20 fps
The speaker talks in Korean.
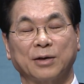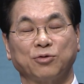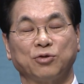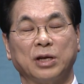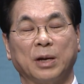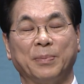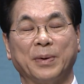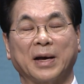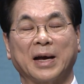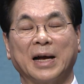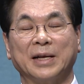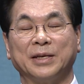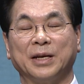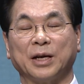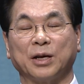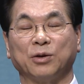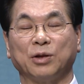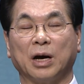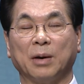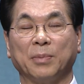주 앞에 간절히
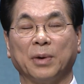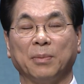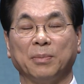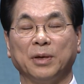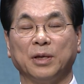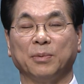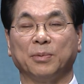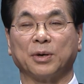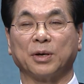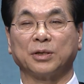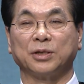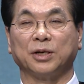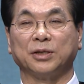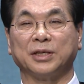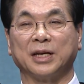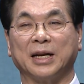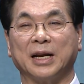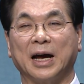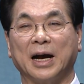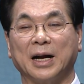기도하며 믿음으로
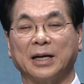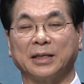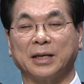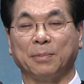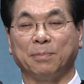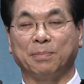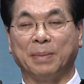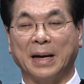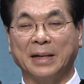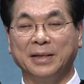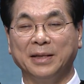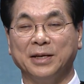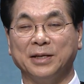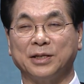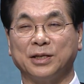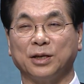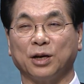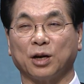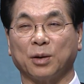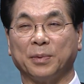전쟁에 나갈 때
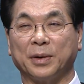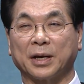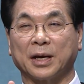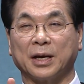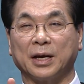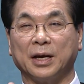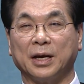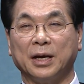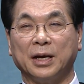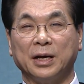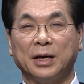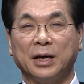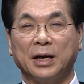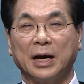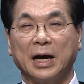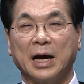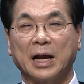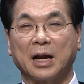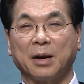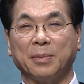반드시 여러분에게
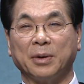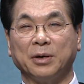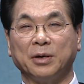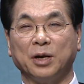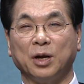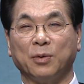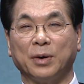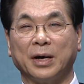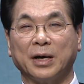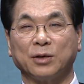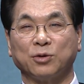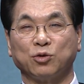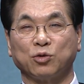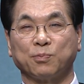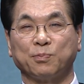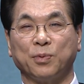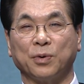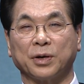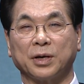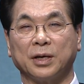하나님의 은혜와
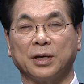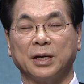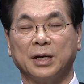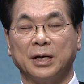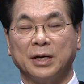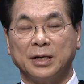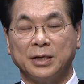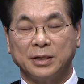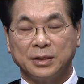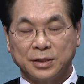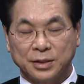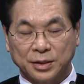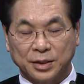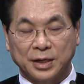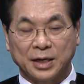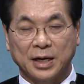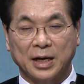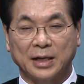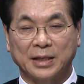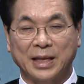축복이
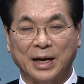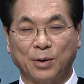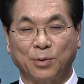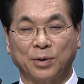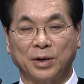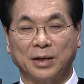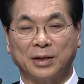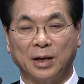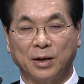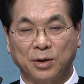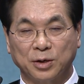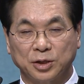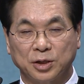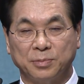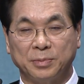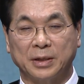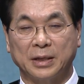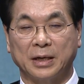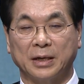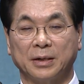승리가 다가오게 될
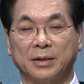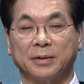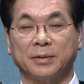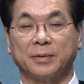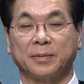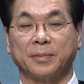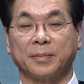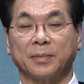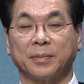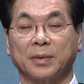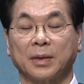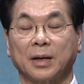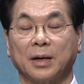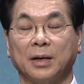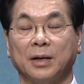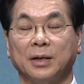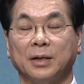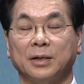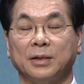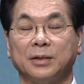것입니다.
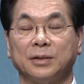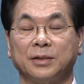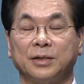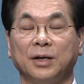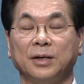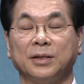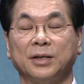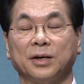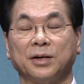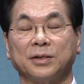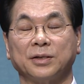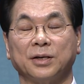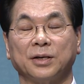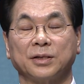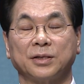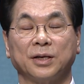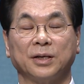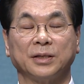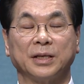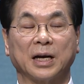절대
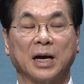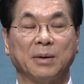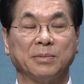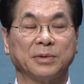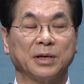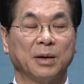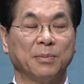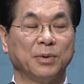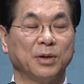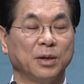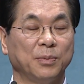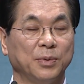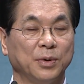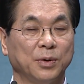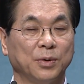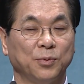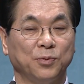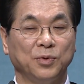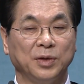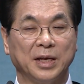긍정, 절대 감사의
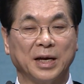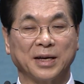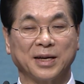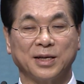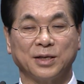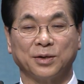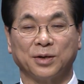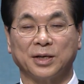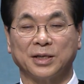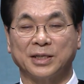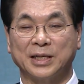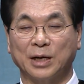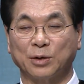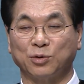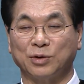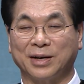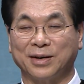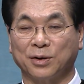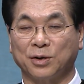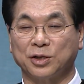믿음이 위대한 기적을
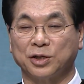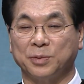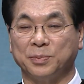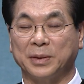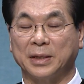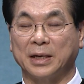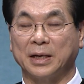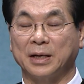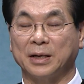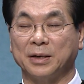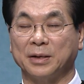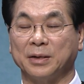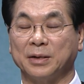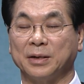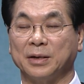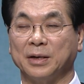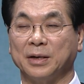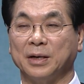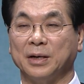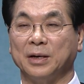창조하는 것입니다.
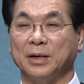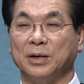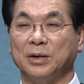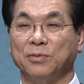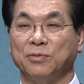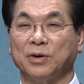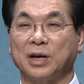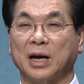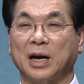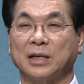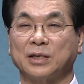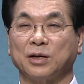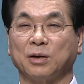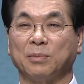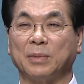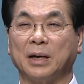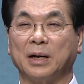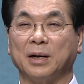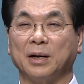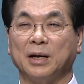우리가
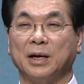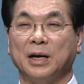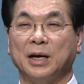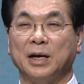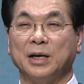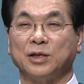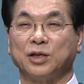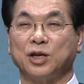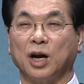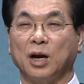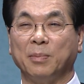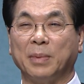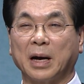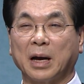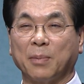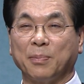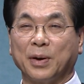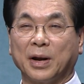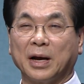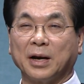정말
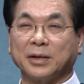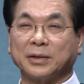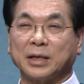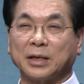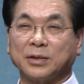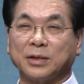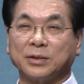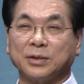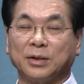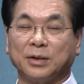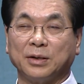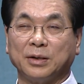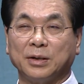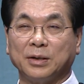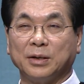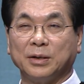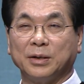절망의 벼랑 끝에 서서